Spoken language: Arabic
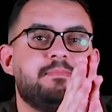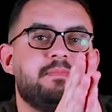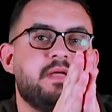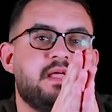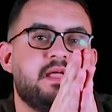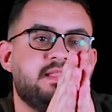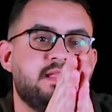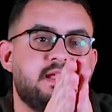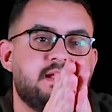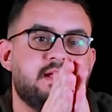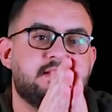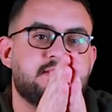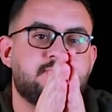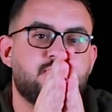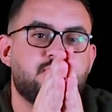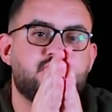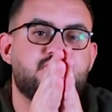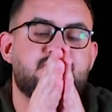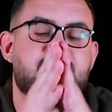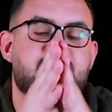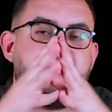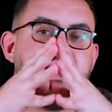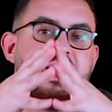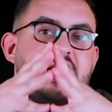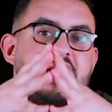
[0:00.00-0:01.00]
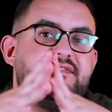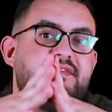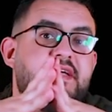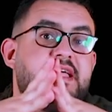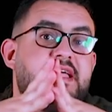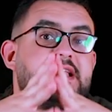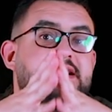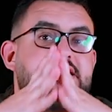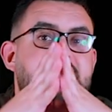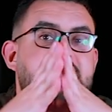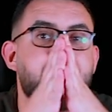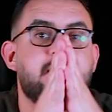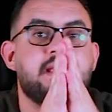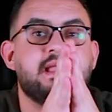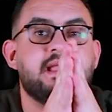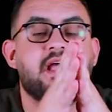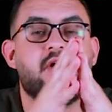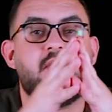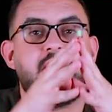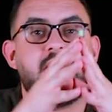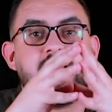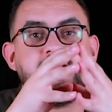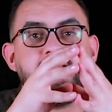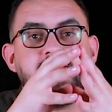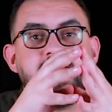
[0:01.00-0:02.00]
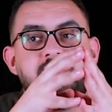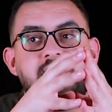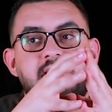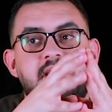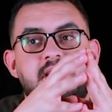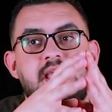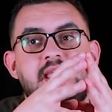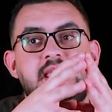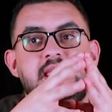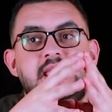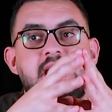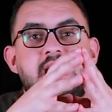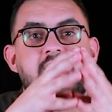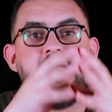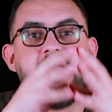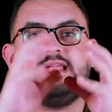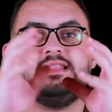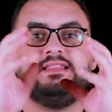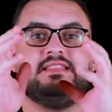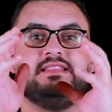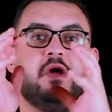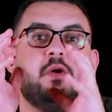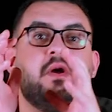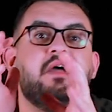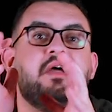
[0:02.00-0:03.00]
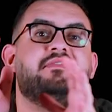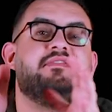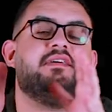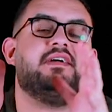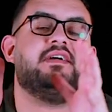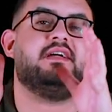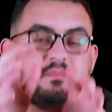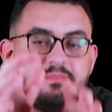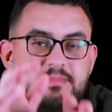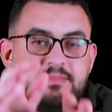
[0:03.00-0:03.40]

بتحتاج تبص عليها في اخر 8 جولات دي هي الدوافع